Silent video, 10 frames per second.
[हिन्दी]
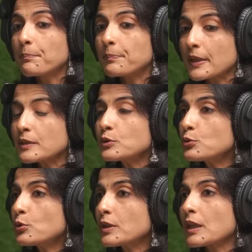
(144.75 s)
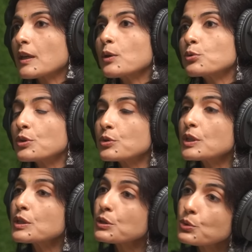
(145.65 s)
परंतु ये उन्होंने
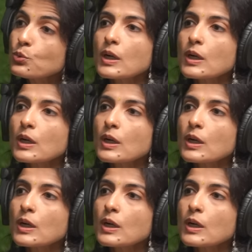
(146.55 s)
क्यों